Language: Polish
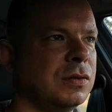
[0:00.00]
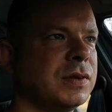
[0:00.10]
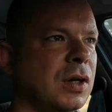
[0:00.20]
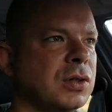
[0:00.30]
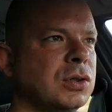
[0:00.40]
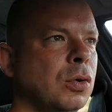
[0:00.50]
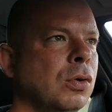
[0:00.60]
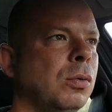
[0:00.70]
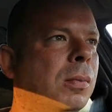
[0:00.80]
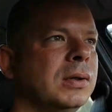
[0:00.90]
m
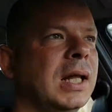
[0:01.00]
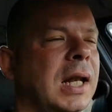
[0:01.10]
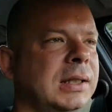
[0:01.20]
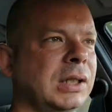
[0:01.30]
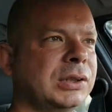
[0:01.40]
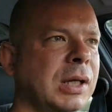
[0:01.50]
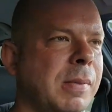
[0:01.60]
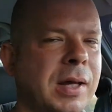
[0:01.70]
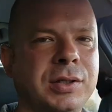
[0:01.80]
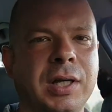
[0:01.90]
wzrostu, modela też nie
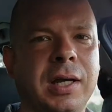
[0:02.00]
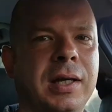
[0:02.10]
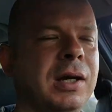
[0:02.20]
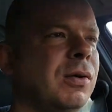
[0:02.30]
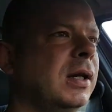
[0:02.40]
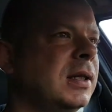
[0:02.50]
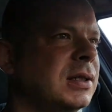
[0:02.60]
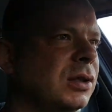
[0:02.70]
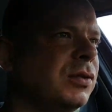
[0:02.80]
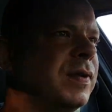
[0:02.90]
będzie. Akurat jest dość